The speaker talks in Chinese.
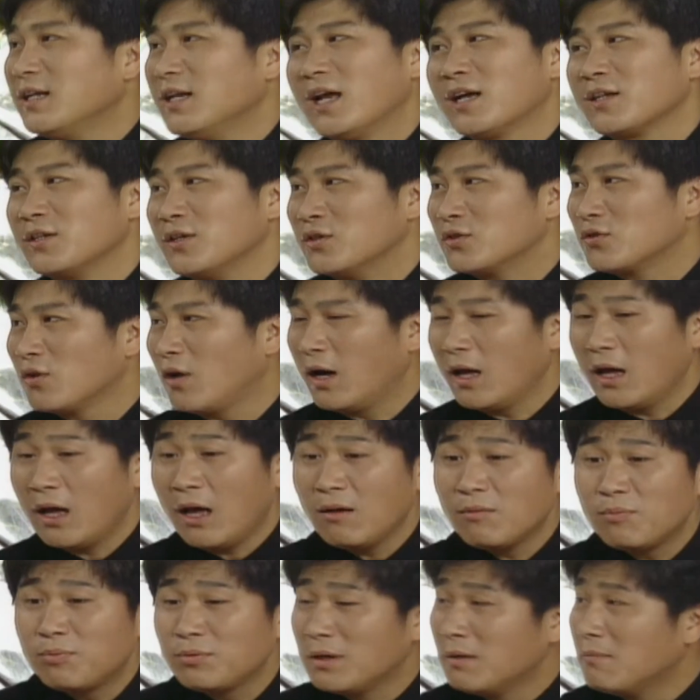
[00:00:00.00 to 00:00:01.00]
连你让你说，哎
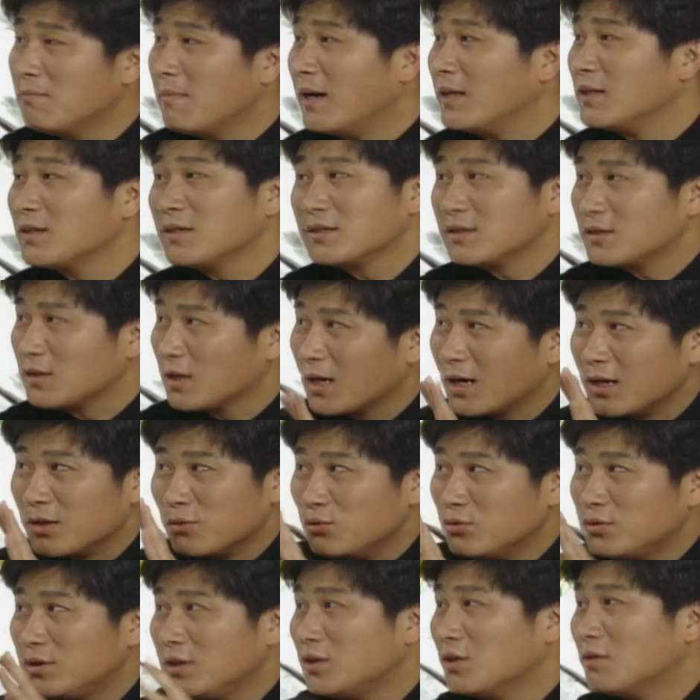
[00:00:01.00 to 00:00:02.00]
哎，不能买，这
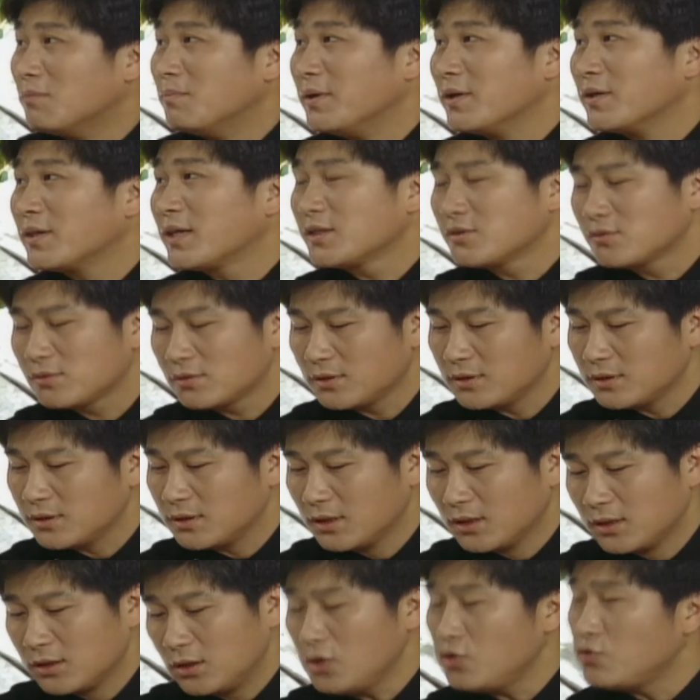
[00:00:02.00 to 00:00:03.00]
个余地都没有。他
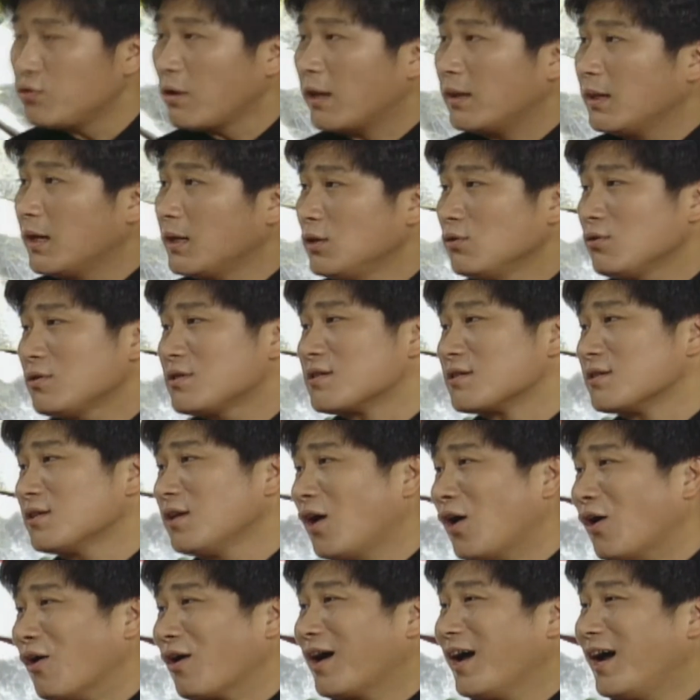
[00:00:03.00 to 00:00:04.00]
说。你选吧，你说紫
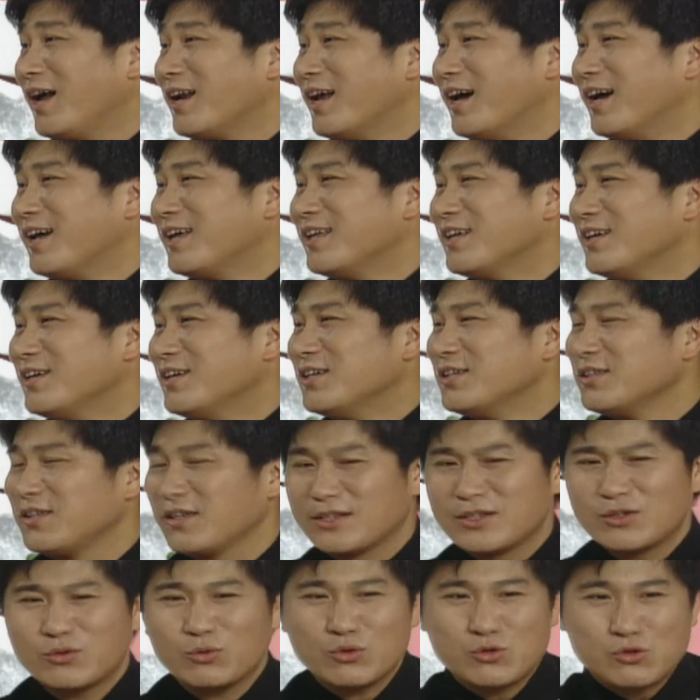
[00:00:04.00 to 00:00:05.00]
色好看啊，
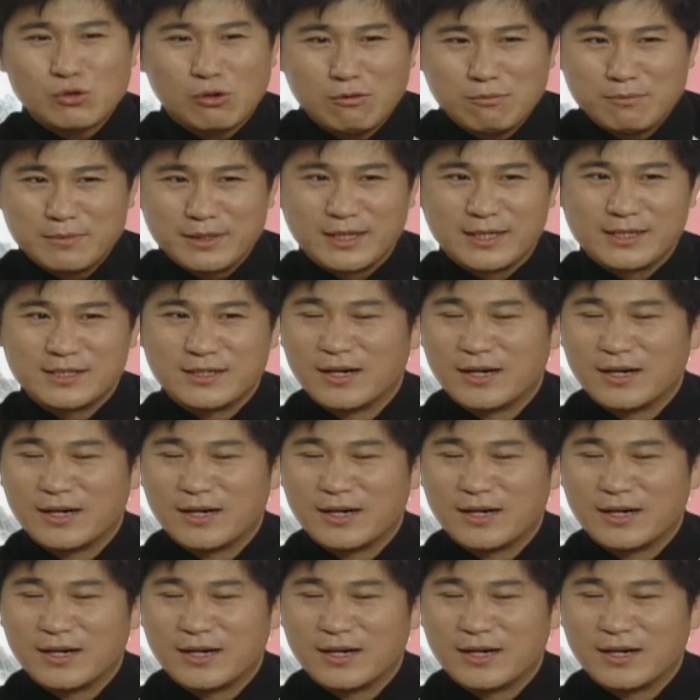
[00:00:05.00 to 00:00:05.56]
多聪明